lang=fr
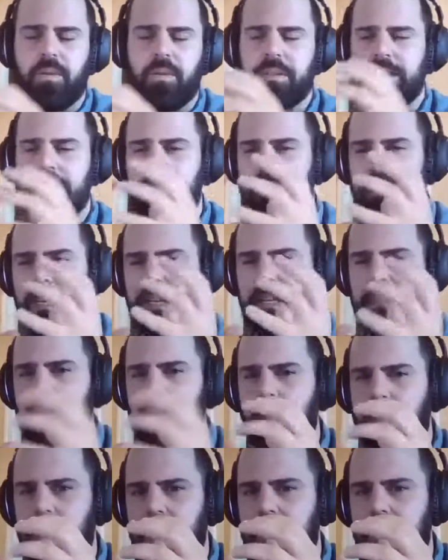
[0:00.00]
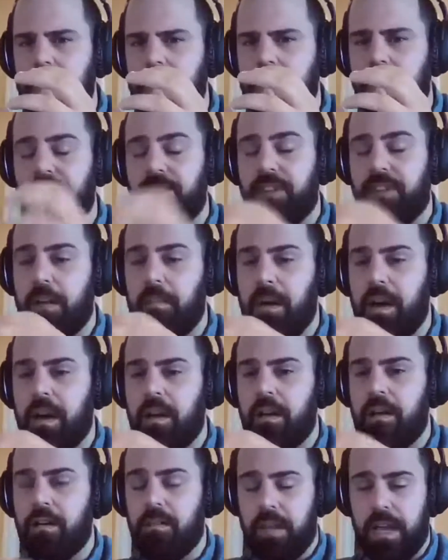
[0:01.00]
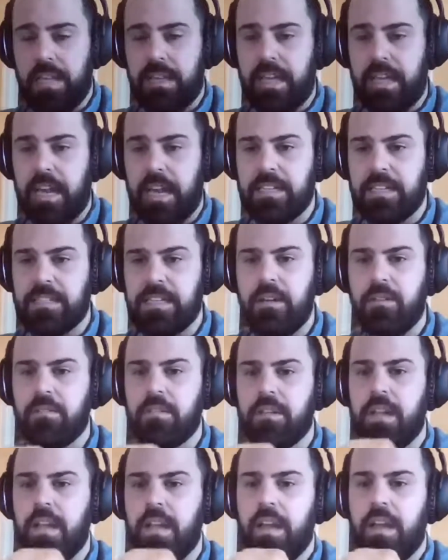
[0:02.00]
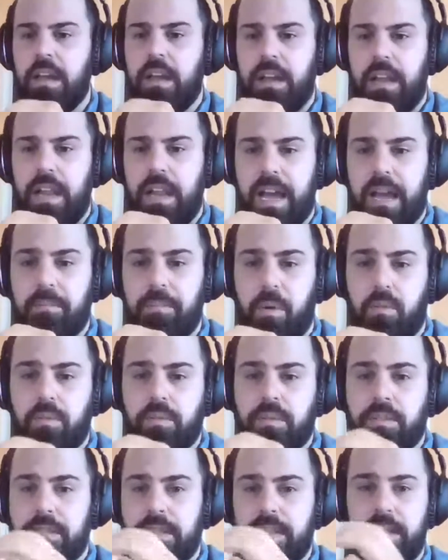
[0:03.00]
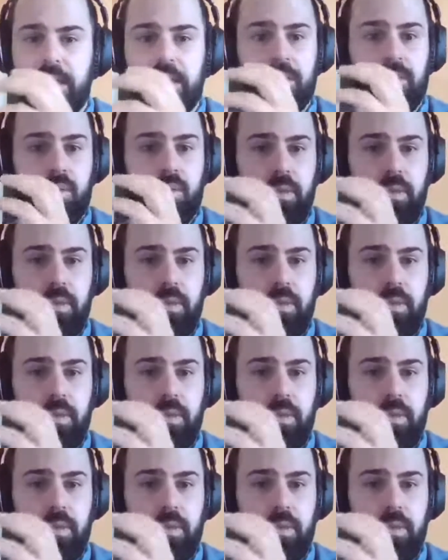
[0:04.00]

Donc, c'est une question qui est vraiment intéressante. La réponse est